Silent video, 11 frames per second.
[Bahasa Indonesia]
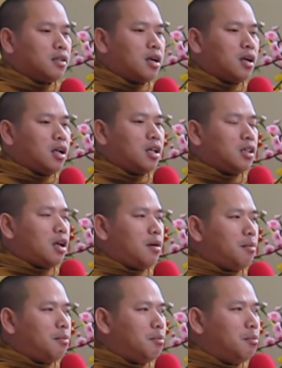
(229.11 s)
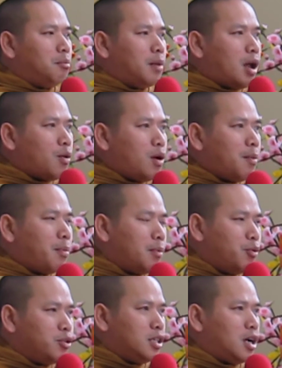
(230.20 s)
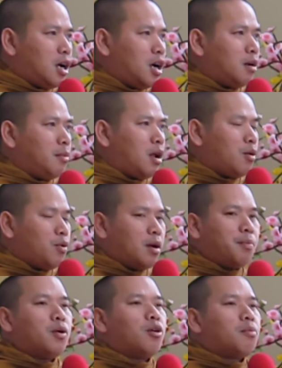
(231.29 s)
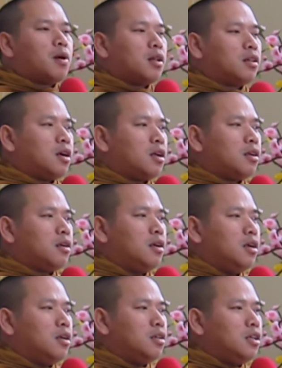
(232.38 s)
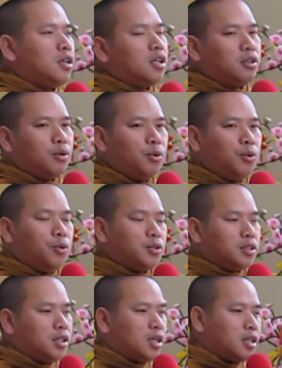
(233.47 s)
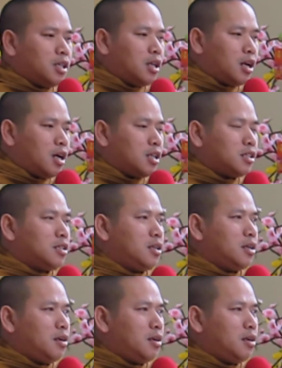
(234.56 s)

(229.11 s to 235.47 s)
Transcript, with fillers: Karena kita melakukan pemujaan, melakukan penghormatan dengan tulus, dengan ikhlas,